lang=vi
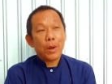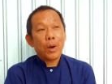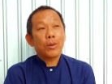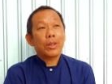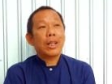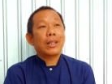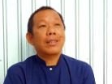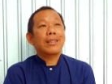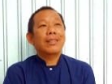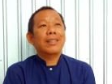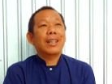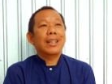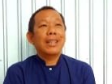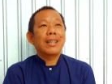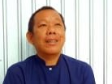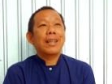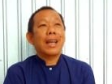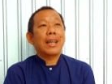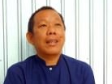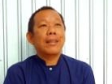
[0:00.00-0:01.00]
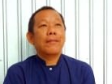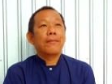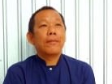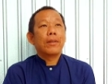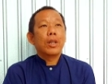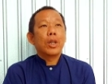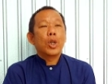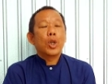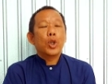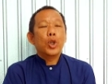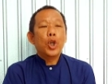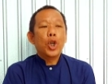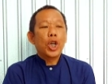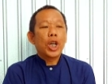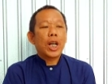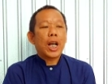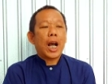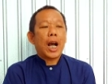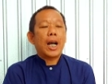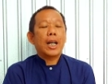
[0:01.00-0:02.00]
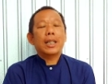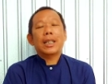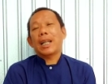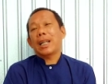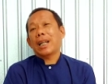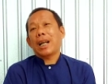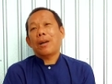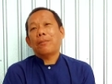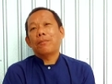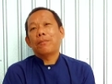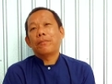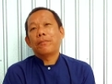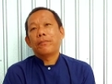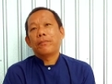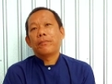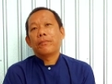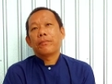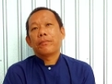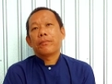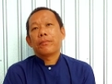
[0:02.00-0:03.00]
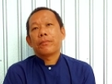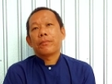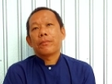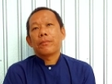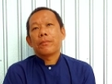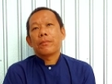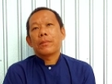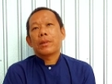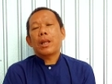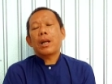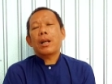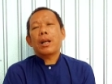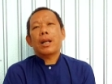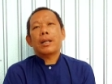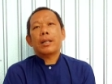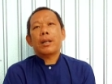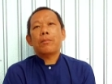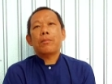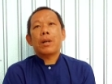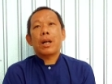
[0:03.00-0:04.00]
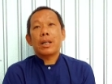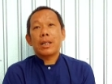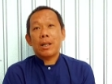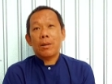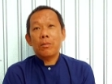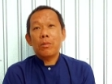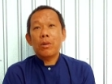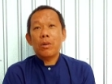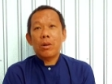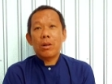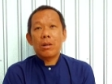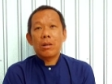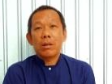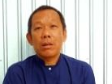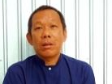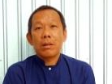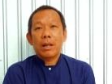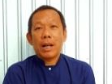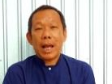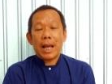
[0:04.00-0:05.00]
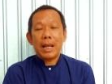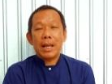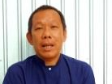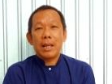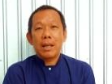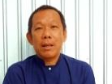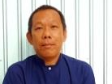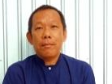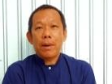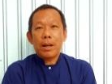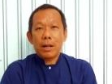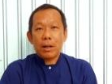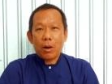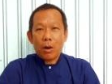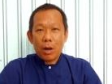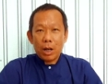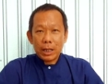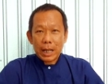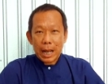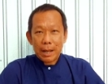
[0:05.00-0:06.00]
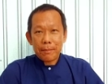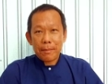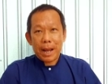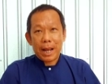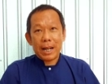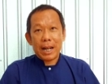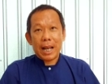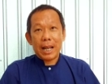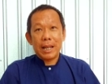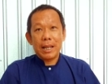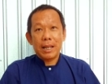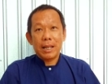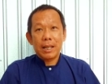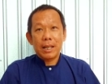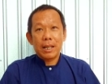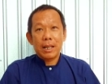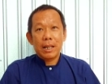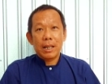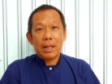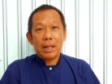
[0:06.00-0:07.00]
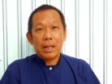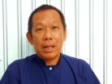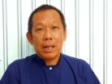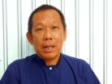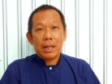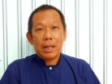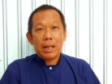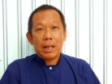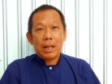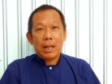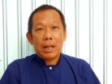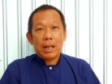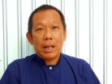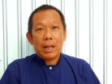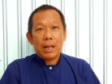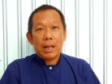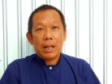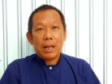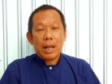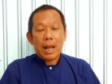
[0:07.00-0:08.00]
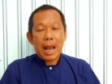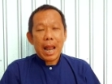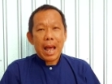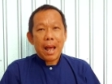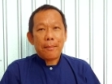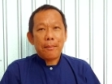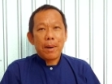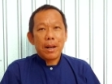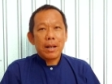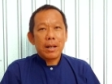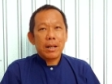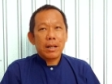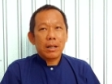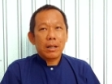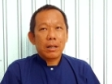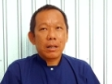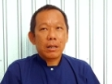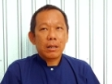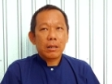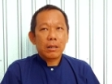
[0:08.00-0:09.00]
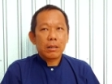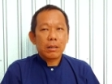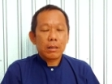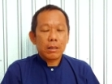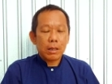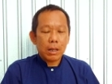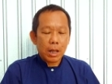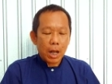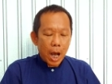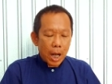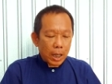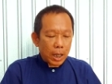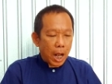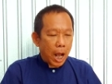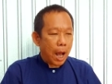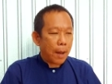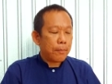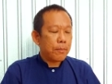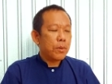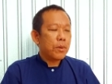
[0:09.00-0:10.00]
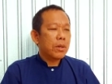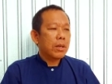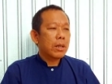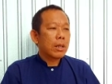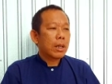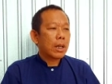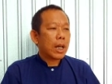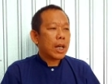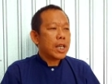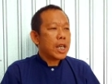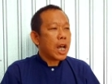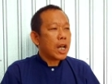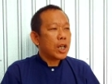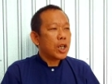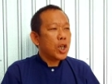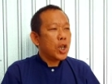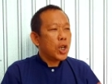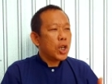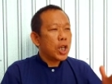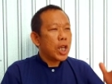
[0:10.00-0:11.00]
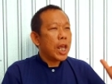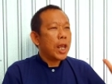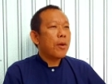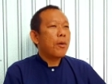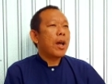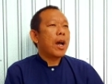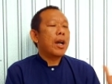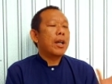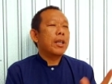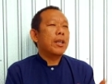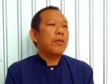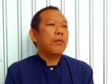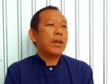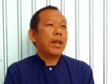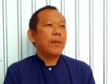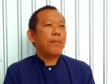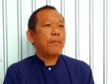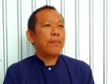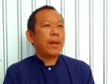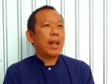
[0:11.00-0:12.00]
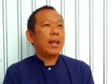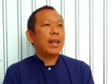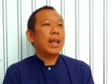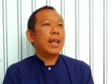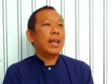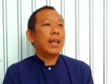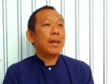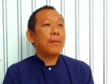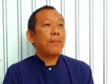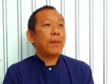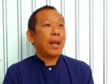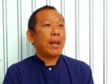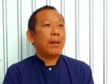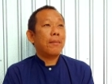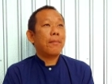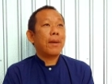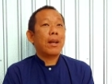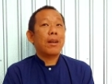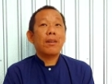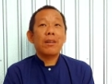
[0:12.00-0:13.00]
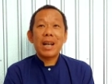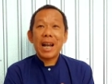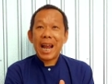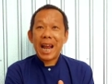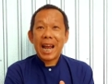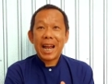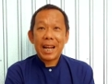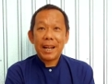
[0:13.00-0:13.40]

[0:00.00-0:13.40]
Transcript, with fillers: ngộ thật tướng là như vậy duyên khởi tánh không tức là trong đời sống này mình có thân mạng này là mình kết hợp cái nhân duyên nhiều đời nhiều kiếp lãnh hiện kiếp này mà nó ra